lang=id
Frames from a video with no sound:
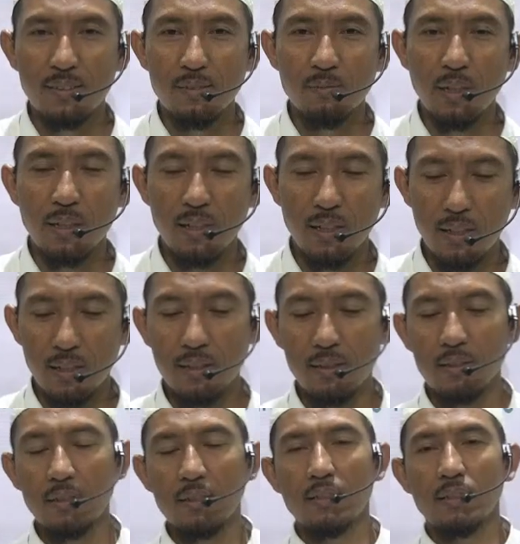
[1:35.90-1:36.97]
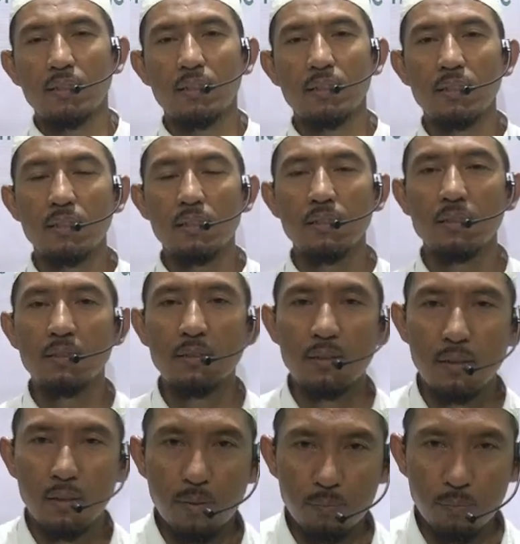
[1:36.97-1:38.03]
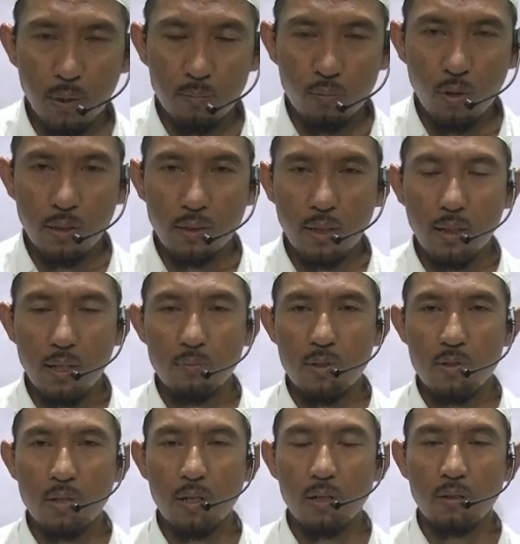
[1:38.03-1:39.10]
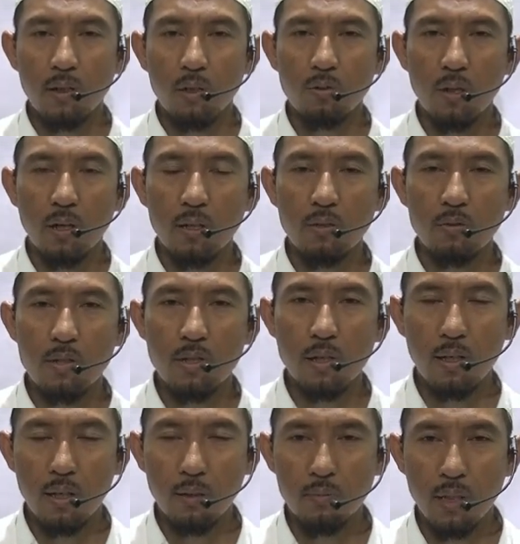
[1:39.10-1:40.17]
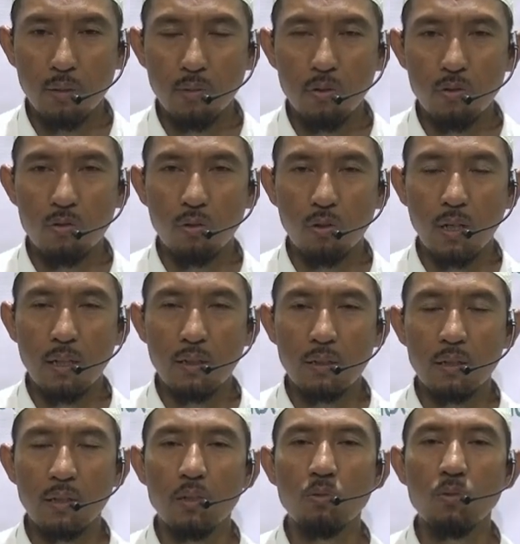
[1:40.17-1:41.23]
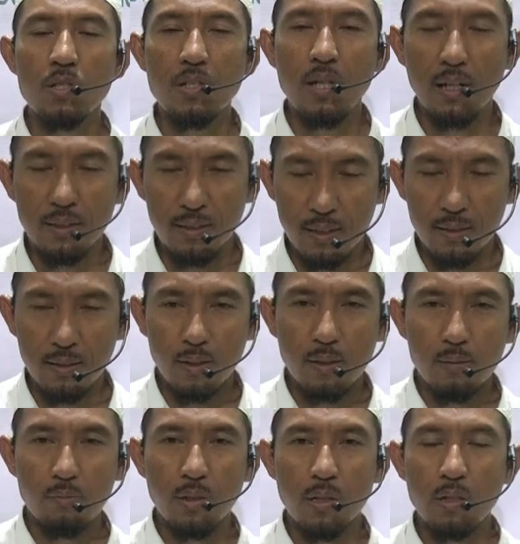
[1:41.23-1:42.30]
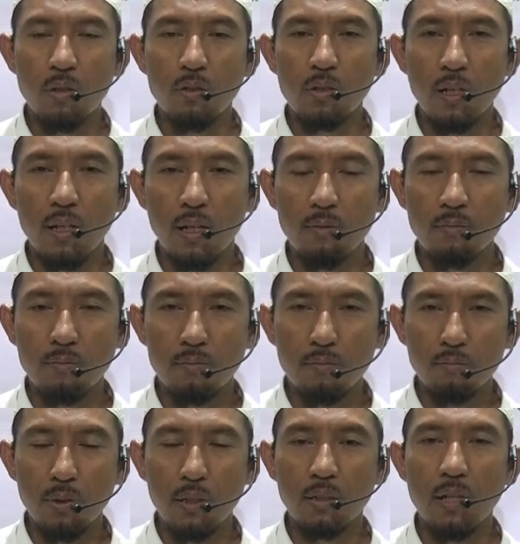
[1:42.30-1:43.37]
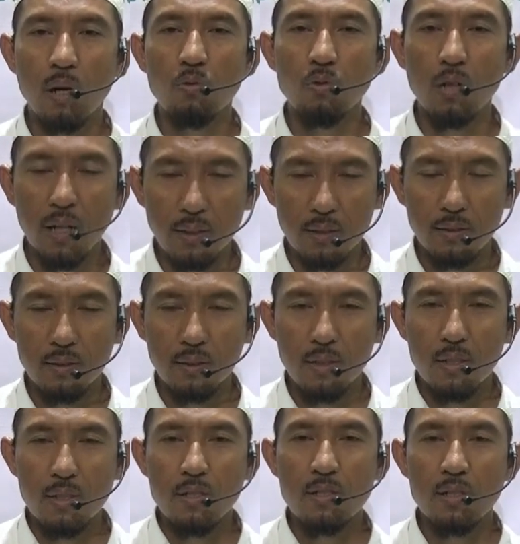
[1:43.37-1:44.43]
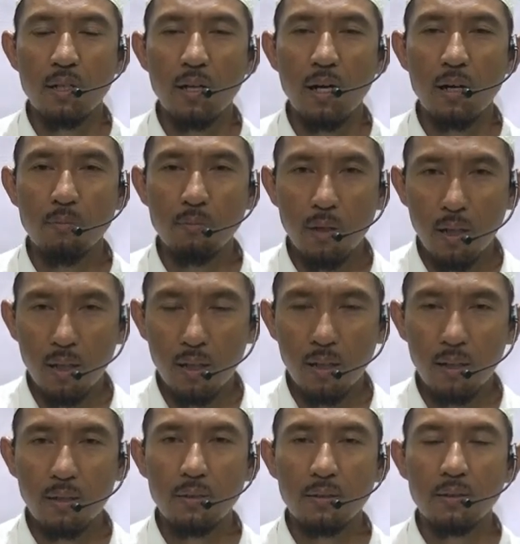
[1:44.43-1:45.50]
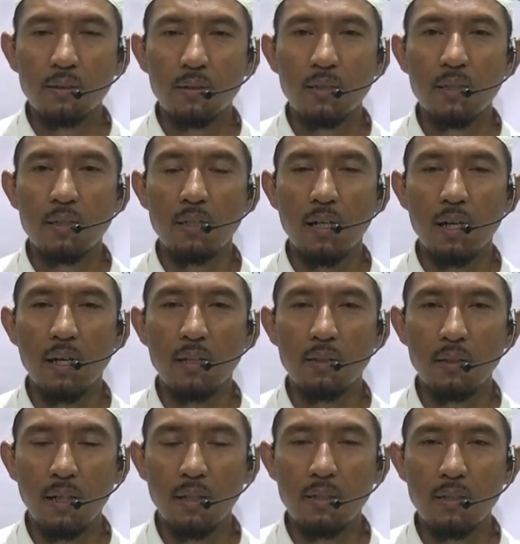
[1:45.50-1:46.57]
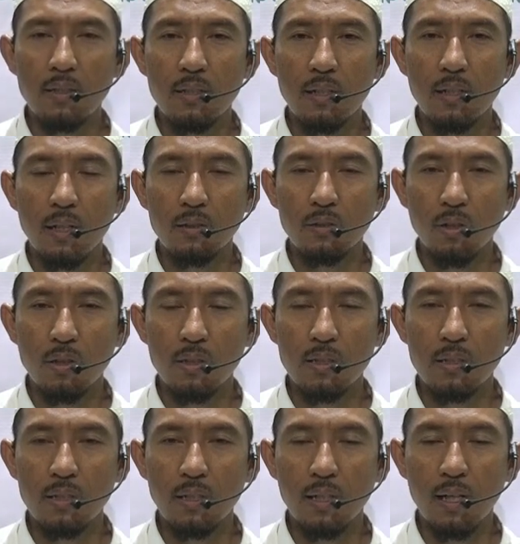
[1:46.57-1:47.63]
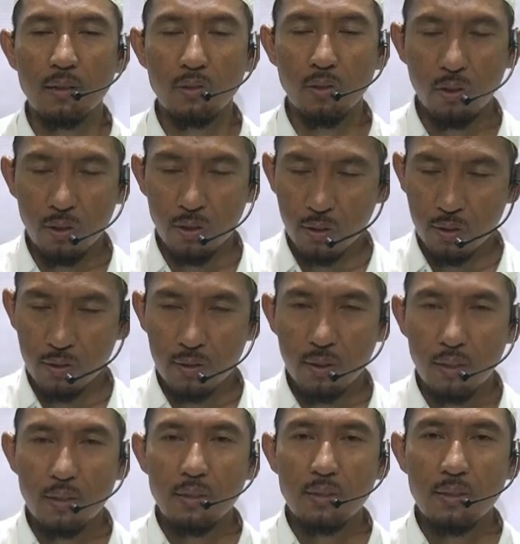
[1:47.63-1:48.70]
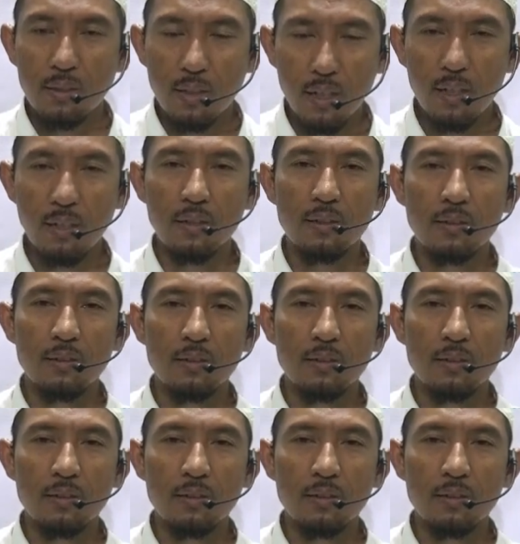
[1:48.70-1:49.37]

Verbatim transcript: Maka ini perbuatan Nabi Shallallahu Alaihi Wasallam yang menunjukkan keluasan ya beliau dalam pergaulan selama tidak ada indikator-indikator yang